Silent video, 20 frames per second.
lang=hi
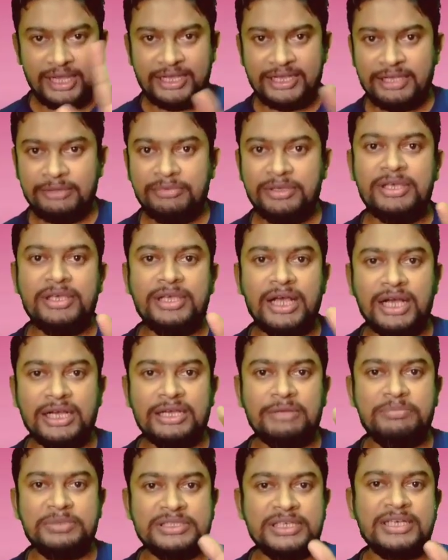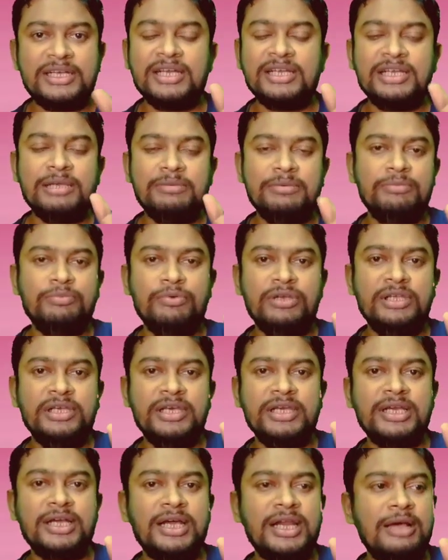हिला के भी या आगे पीछे करके भी
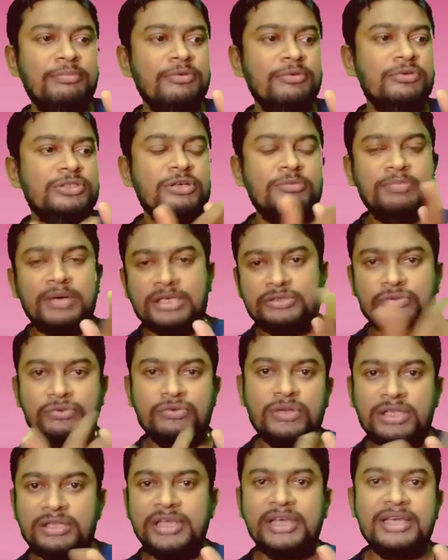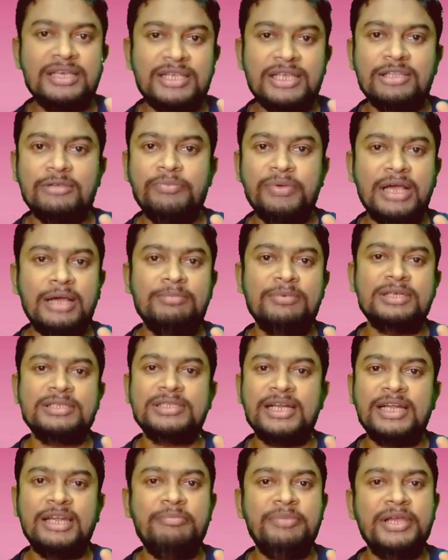बोलिए कि अगर आपने उसको पांचों उंगली देख लिया तो फिर
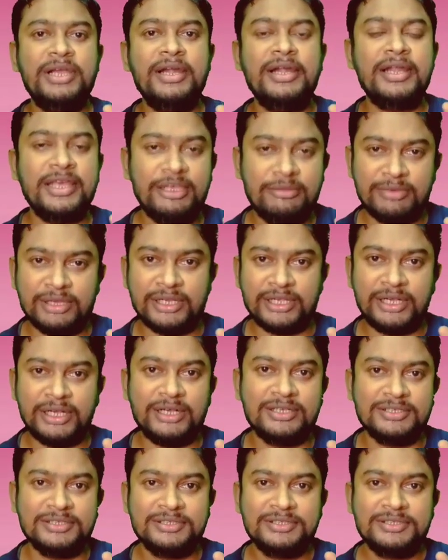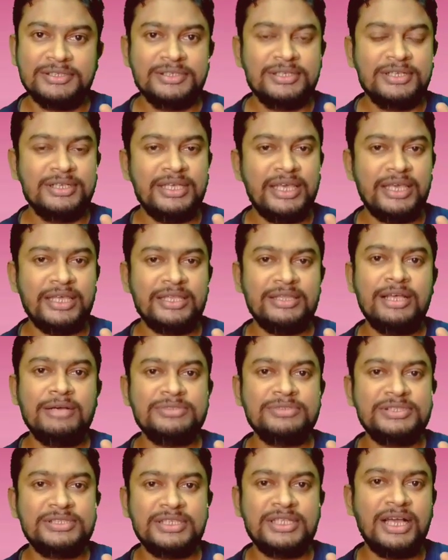आपका सर्टिफिकेट नहीं बनेगा ये
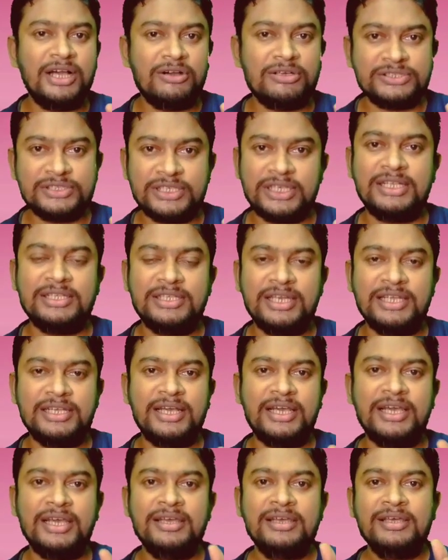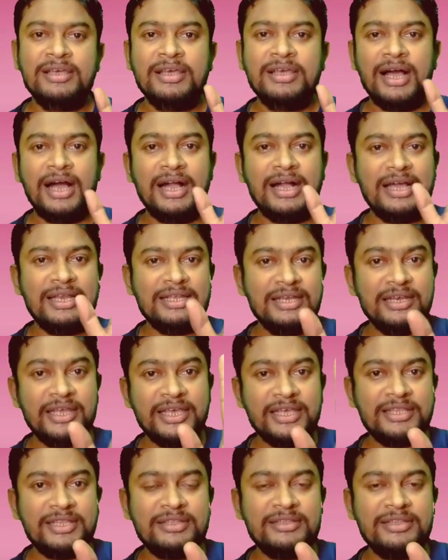एकदम सीधा और सरल तरीका है अगर ये
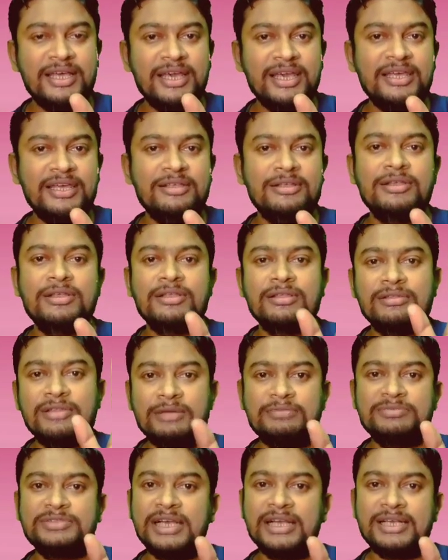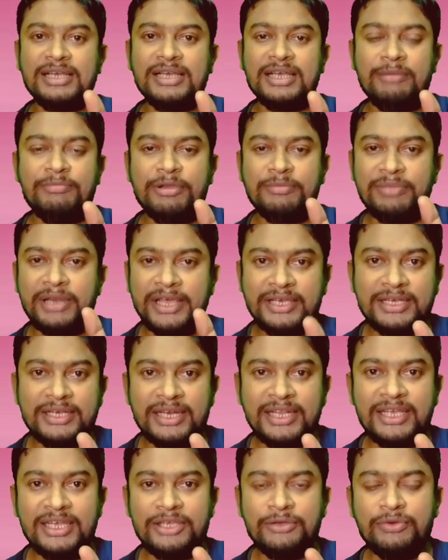नहीं दिखता है तब जाके आप अप्लाई
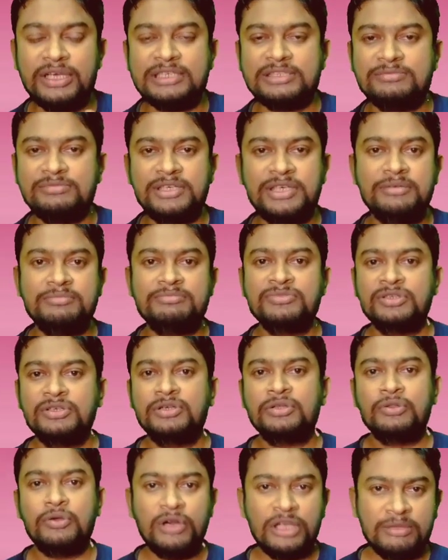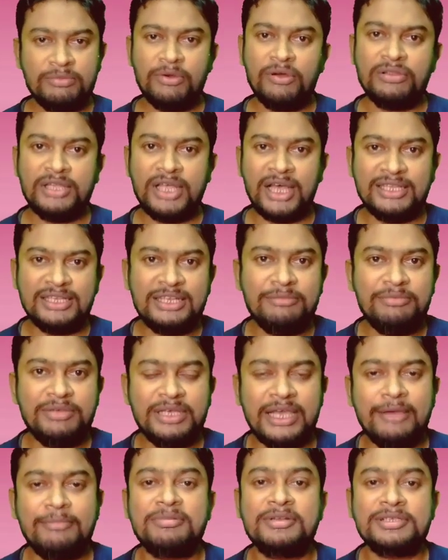करें क्योंकि इसमें थोड़ी बहुत धांधली
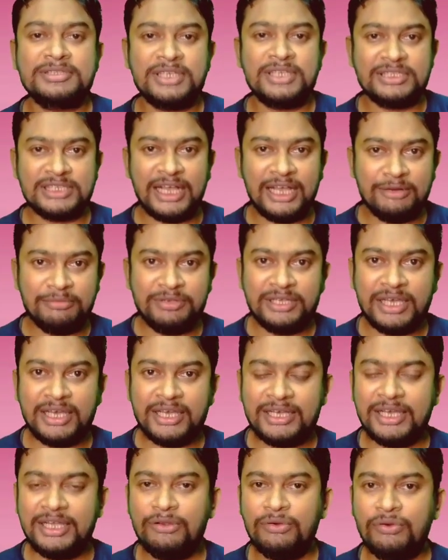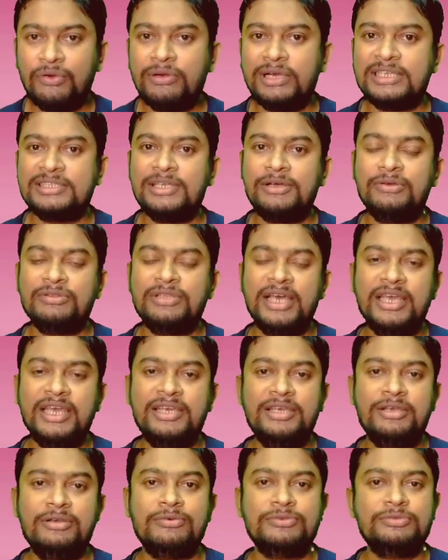भी है भ्रष्टाचार भी है कई लोगों का ऐसा होता
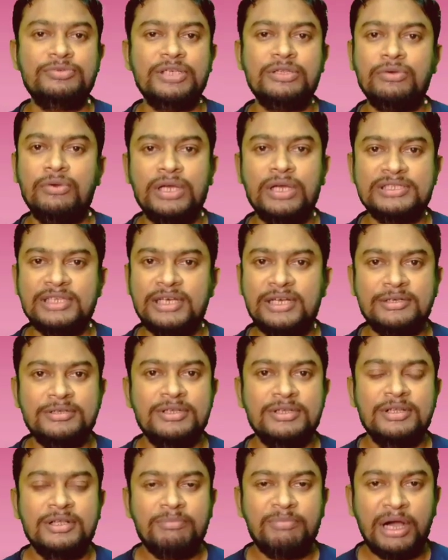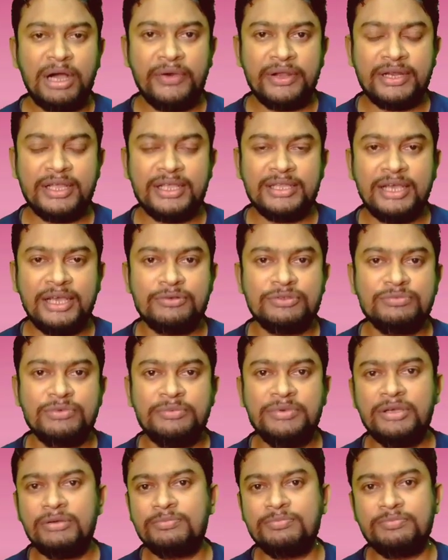है कि कुछ भी थोड़ा सा पावर रहता है
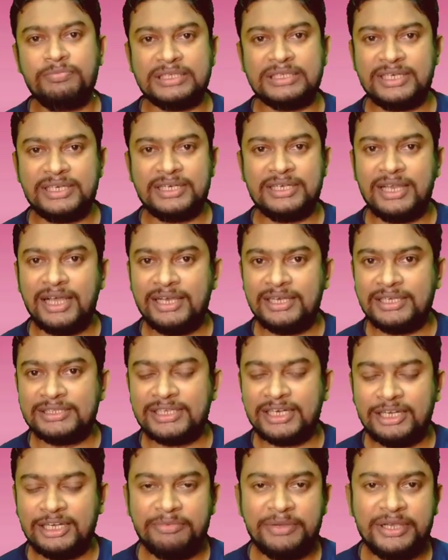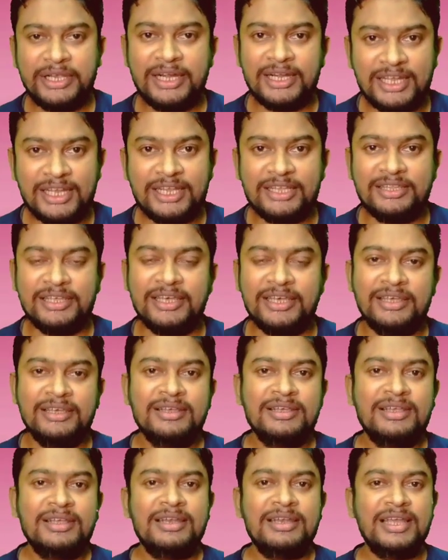उसमें भी पैसा खिला के सर्टिफिकेट ले लेते
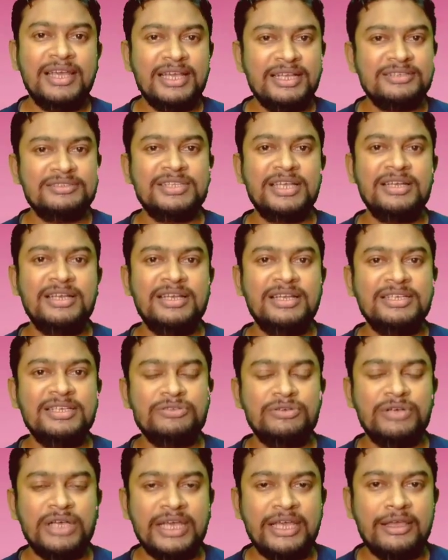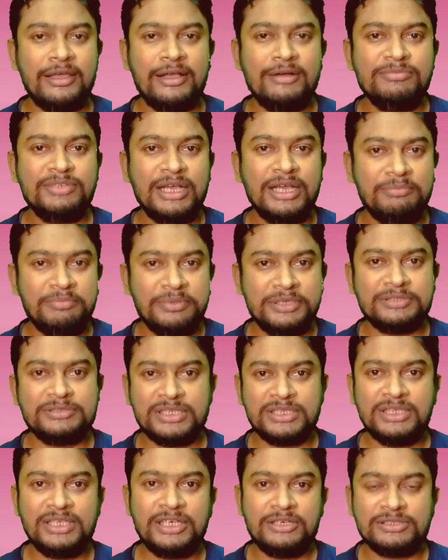हैं लेकिन जनरली जो है हम यहाँ
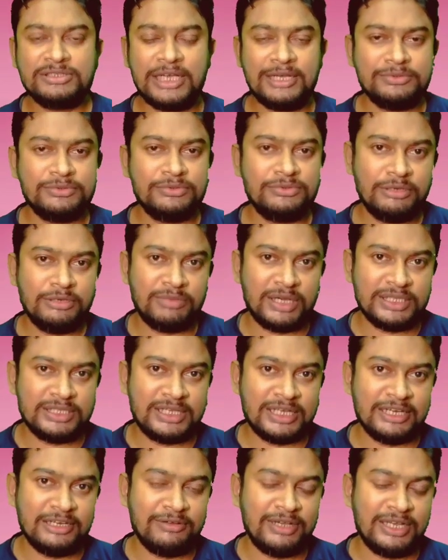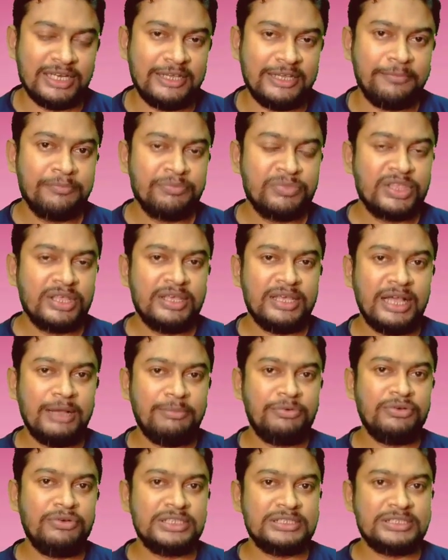पे सीधी और साफ सुथरी बात करने वाले हैं कि
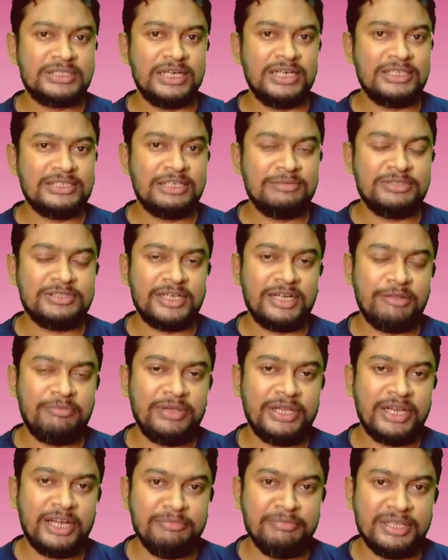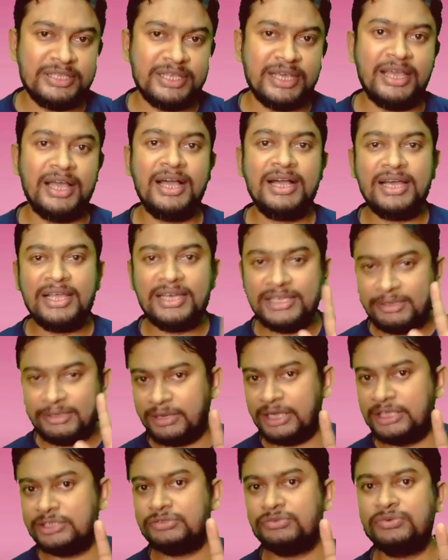आपको किस कंडीशन में सर्टिफिकेट मिलता है अगर
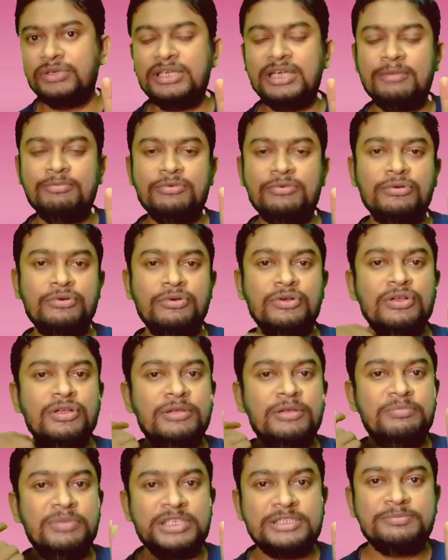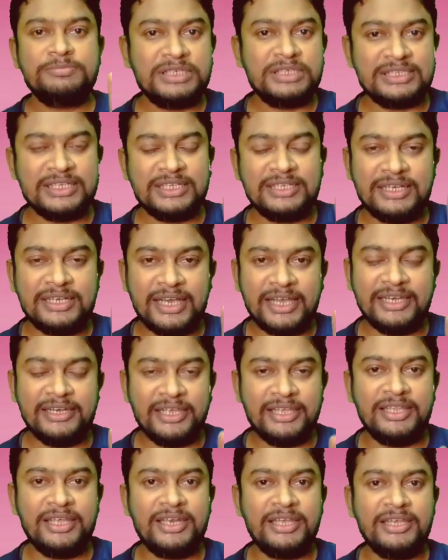ये पांच उंगली आपको 20 फीट से
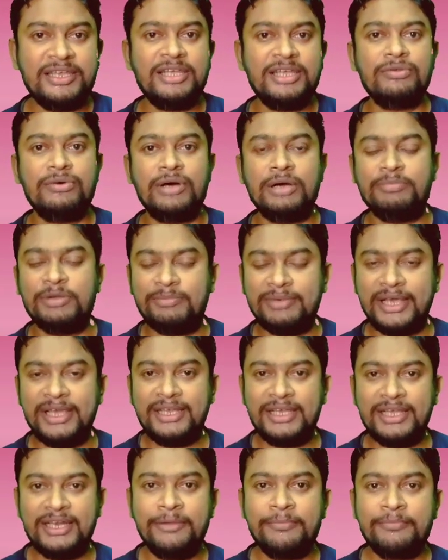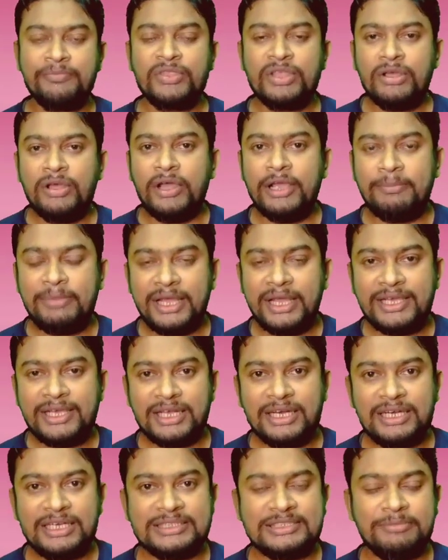दिखाई नहीं दे रही है तो आप अप्लाई करें
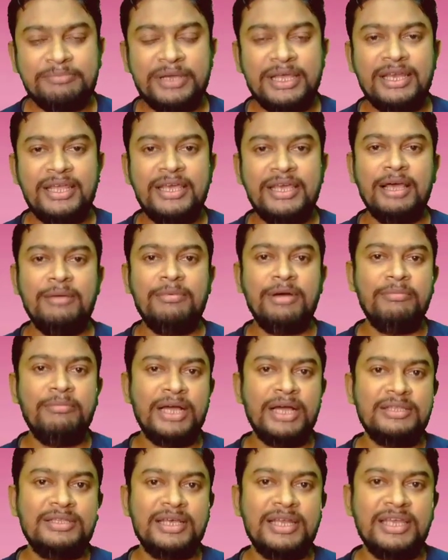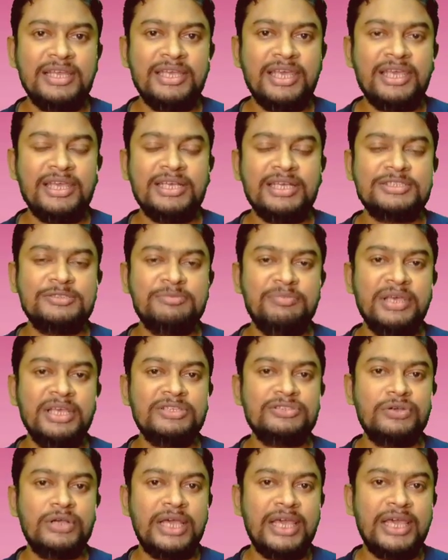अप्लाई करने से पहले अब हम बात करेंगे कि
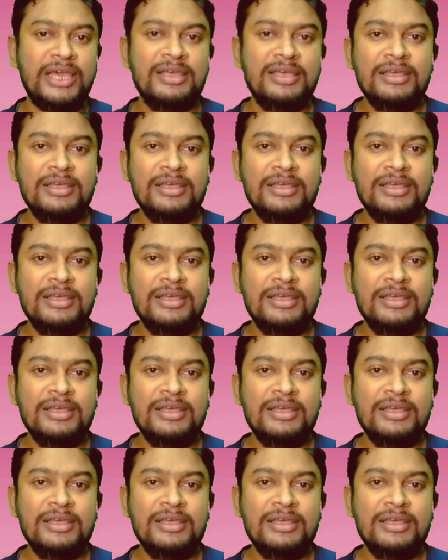इसमें जो